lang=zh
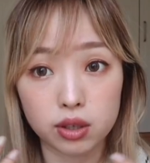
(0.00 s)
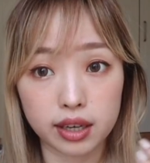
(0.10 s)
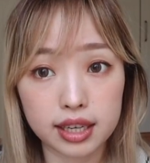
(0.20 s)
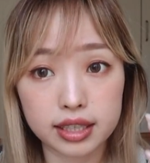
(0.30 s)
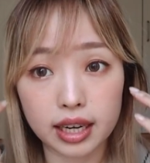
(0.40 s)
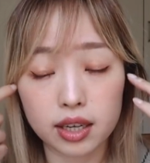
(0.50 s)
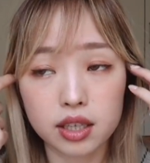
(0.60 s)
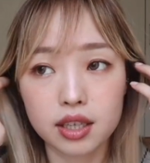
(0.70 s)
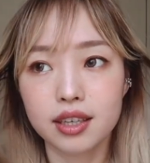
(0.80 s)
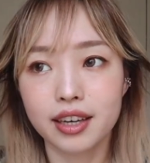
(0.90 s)
全看起来
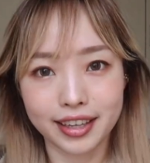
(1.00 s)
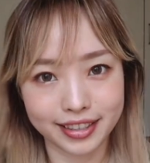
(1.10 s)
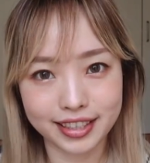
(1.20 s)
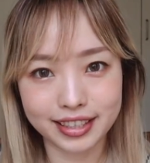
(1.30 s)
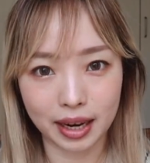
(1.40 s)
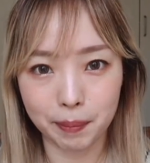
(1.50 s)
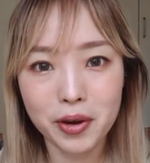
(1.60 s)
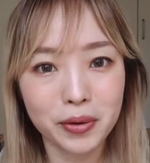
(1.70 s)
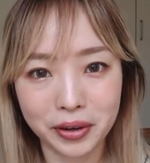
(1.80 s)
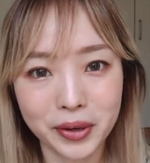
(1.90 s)
很正常，没
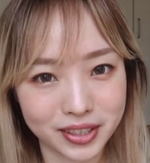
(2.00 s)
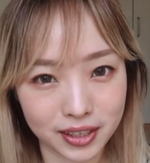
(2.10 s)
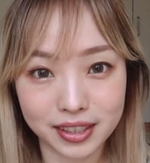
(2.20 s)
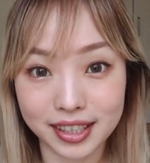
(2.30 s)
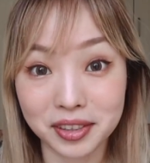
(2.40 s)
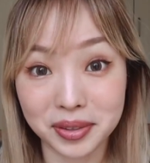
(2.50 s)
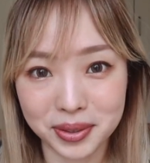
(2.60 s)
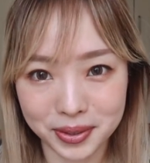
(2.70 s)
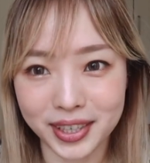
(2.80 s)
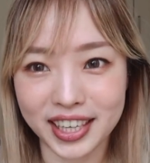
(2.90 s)
有人会知道你有去
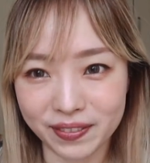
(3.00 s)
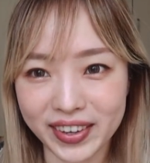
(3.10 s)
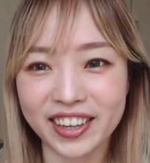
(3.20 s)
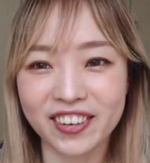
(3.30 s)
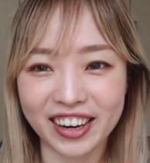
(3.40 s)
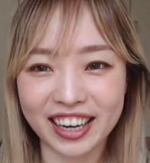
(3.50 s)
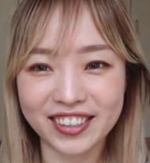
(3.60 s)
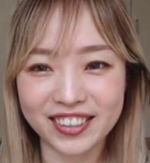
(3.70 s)
做医美那种感